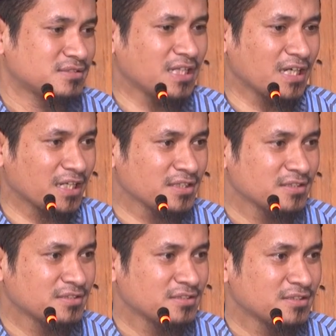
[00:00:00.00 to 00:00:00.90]
Iya kan?
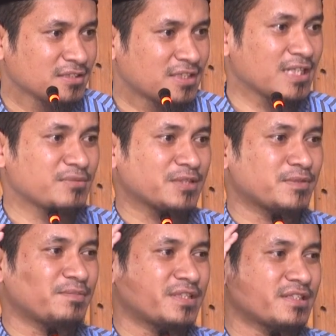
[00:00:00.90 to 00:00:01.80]
Kita bisa
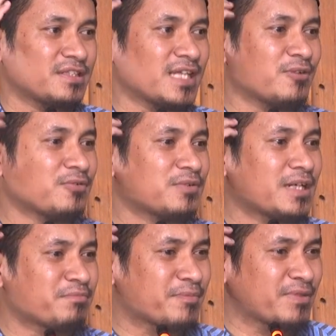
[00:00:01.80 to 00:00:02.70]
berpikir nih, tahu
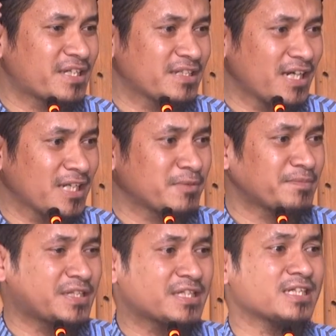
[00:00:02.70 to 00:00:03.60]
yang berpikir nih alat
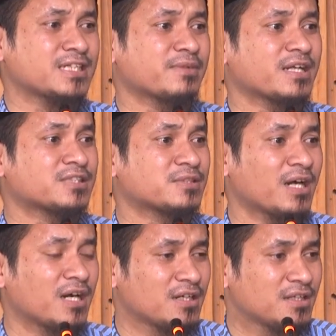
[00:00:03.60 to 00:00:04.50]
berpikirnya di mana
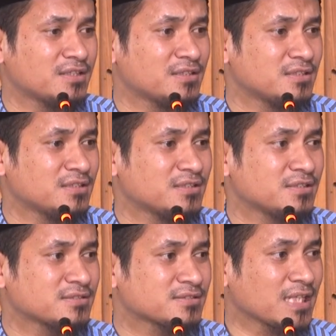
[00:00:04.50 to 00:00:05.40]
coba?
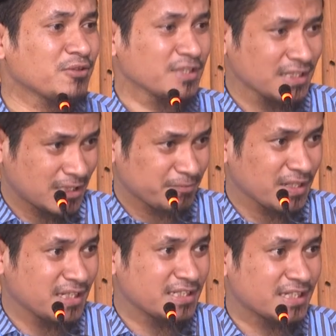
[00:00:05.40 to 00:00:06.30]
Tahu kan di
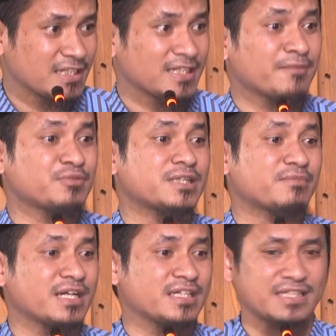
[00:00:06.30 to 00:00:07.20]
kepala ini kan? Namun di
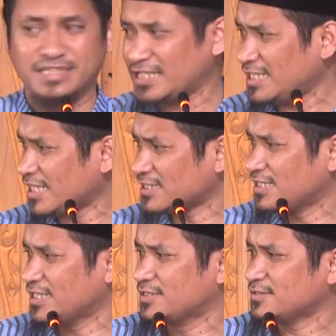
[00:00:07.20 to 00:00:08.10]
mana yang gak lihat
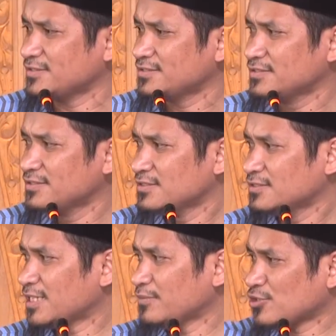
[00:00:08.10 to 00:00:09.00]
dia itu.
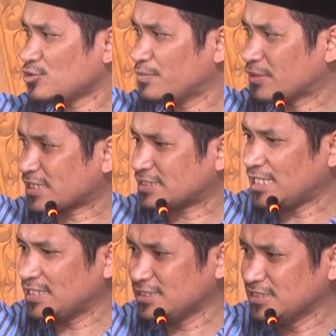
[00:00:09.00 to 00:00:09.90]
Namun sudah
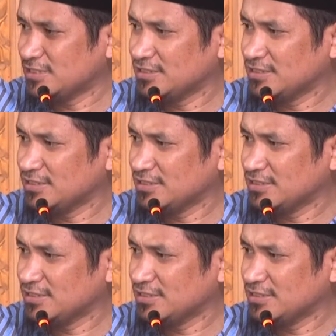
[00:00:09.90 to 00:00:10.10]
bekerja ini.